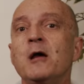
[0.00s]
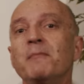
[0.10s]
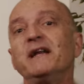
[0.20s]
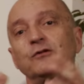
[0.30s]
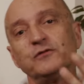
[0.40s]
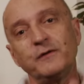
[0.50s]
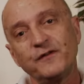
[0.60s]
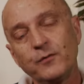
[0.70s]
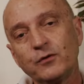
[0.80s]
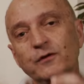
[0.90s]
Bene, tutti
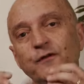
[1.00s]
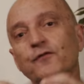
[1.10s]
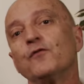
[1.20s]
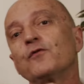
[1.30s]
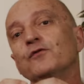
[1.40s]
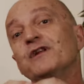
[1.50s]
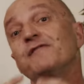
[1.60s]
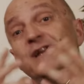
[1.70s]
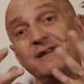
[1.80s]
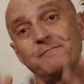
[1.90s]
questi prodotti sono
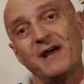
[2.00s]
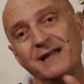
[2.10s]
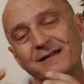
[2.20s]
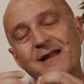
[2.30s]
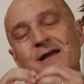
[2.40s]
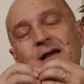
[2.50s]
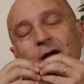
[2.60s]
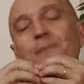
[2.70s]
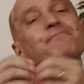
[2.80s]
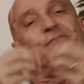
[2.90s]
definiti Bentley,
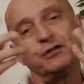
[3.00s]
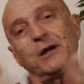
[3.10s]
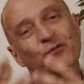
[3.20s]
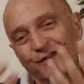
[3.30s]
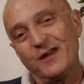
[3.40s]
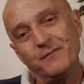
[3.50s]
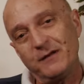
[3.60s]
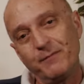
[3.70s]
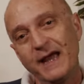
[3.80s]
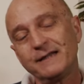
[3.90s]
eh, diciamo simili
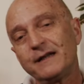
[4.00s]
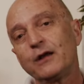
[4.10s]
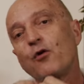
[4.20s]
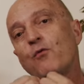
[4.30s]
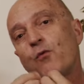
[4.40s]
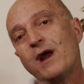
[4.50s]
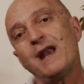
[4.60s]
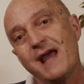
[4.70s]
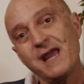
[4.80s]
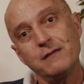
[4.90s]
Bentley, con
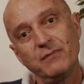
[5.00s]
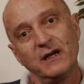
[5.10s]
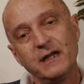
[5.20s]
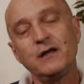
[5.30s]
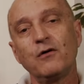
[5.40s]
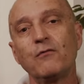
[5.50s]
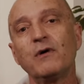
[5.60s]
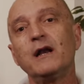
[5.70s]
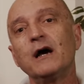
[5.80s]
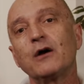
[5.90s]
quell'aim lì, con,
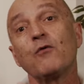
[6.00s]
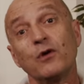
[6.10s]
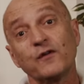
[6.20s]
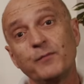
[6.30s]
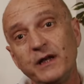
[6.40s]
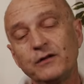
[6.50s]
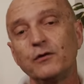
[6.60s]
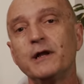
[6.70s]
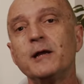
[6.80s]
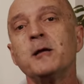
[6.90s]
quella, con quello spirito
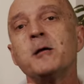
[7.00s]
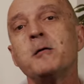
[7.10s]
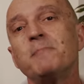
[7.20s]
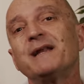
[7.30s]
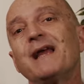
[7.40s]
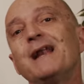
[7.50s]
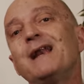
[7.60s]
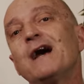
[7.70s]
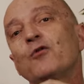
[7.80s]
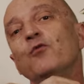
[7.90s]
lì, perché
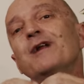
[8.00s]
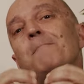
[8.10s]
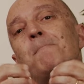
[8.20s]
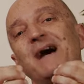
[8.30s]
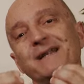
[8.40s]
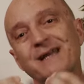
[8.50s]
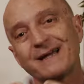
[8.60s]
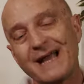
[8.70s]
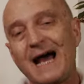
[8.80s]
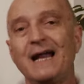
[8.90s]
la cura
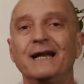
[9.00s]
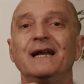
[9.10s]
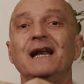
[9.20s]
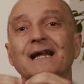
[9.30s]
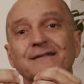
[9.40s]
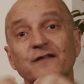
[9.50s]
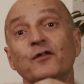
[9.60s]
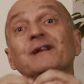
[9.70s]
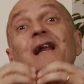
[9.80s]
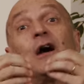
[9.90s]
maniacale,
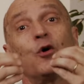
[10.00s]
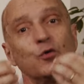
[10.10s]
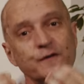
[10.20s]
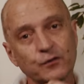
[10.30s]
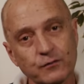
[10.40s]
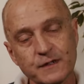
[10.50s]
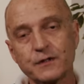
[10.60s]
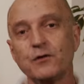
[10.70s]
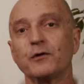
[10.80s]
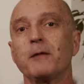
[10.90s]
l'attenzione nella
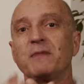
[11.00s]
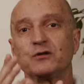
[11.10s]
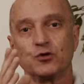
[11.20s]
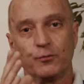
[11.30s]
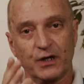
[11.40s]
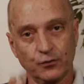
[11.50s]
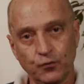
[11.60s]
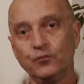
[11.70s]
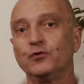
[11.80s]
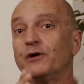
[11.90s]
costruzione, ma
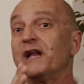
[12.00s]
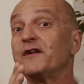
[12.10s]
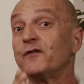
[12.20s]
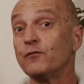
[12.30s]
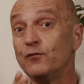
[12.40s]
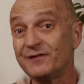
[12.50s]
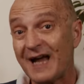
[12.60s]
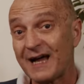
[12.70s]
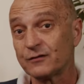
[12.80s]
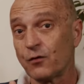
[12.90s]
soprattutto nel
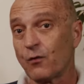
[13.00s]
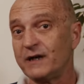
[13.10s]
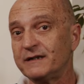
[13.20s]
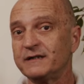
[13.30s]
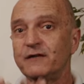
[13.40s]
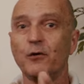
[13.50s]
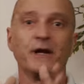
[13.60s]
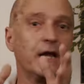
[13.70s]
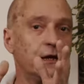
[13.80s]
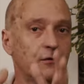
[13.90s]
risultato qualitativo,
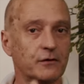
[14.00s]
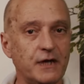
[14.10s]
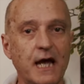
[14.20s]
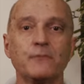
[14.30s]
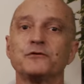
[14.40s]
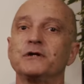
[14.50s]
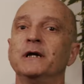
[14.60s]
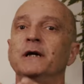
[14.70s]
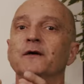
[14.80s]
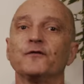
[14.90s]
perché ricordiamoci,
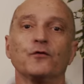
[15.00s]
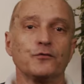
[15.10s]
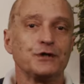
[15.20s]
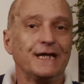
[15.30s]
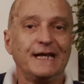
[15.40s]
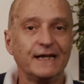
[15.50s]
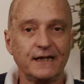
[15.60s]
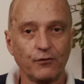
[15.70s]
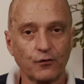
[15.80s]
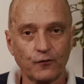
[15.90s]
sono oggetti strumenti che
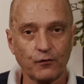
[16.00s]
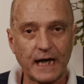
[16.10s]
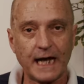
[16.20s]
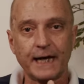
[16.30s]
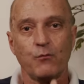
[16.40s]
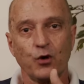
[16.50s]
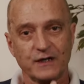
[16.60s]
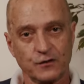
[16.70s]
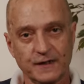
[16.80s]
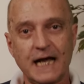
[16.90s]
devono suonare in buona
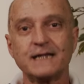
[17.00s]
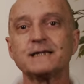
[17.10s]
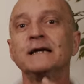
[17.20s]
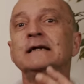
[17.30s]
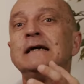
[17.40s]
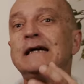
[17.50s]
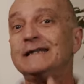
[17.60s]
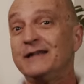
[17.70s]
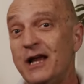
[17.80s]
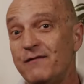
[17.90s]
sostanza,
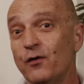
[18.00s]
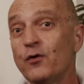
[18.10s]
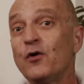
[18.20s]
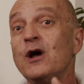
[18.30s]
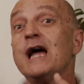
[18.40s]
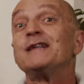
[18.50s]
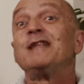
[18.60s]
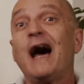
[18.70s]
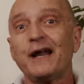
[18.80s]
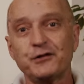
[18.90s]
devono
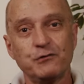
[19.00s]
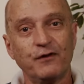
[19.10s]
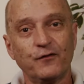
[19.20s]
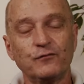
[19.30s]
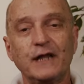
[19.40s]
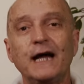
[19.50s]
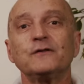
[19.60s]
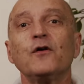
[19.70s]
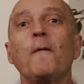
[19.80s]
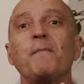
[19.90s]
darci un
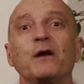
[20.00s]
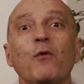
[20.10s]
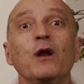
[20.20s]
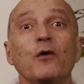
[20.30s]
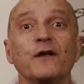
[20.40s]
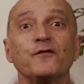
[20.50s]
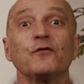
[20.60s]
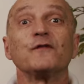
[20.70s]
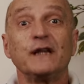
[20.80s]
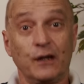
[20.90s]
risultato per quello che
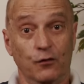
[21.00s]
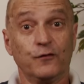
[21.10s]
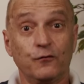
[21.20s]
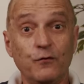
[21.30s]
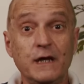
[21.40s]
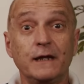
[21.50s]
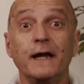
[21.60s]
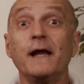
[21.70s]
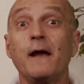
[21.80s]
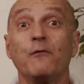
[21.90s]
sono state
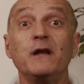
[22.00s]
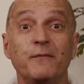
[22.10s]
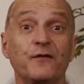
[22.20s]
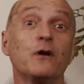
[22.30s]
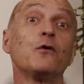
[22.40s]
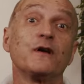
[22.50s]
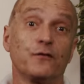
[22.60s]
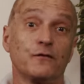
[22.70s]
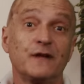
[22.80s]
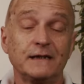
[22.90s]
costruite eh, e quindi per quello che
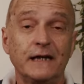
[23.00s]
sono state